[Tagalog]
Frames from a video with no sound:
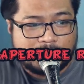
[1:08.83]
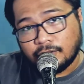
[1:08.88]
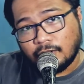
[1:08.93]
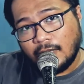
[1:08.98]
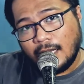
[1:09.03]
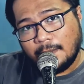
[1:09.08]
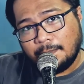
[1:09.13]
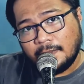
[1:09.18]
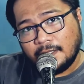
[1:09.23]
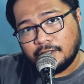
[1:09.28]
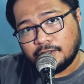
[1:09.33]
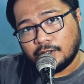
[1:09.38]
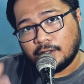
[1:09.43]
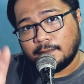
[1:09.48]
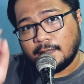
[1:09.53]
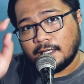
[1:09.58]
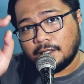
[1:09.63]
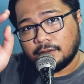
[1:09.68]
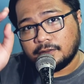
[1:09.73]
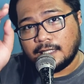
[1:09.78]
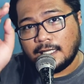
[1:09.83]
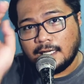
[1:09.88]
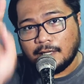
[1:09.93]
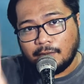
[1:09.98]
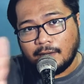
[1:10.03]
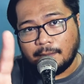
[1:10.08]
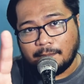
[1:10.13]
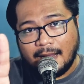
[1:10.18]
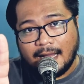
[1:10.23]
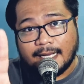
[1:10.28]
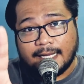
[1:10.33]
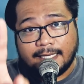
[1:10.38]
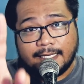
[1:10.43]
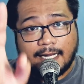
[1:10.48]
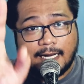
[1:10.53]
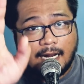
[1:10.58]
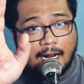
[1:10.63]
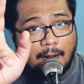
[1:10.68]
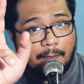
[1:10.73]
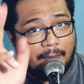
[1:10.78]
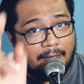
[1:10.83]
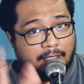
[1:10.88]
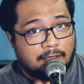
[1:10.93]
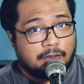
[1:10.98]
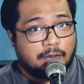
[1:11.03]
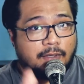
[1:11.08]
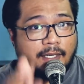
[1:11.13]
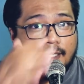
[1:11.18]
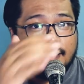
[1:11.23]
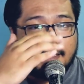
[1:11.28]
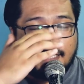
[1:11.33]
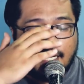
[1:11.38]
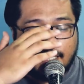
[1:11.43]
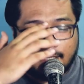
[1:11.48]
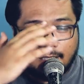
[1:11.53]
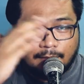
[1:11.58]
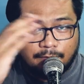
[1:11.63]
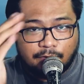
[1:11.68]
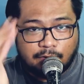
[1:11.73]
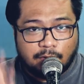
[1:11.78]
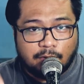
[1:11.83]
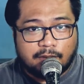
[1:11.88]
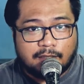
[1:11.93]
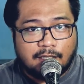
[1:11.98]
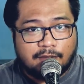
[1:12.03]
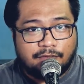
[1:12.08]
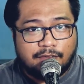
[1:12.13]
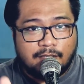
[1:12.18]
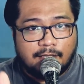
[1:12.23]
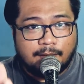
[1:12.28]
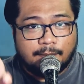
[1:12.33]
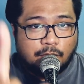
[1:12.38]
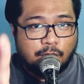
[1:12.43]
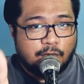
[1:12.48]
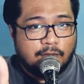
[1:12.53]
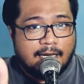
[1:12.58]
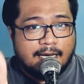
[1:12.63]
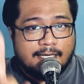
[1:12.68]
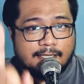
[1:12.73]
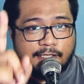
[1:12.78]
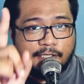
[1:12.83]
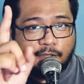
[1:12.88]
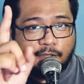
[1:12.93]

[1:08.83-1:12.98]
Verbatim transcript: So ang aperture, merong dalawang bagay na naapektuhan sa ating photography. Una is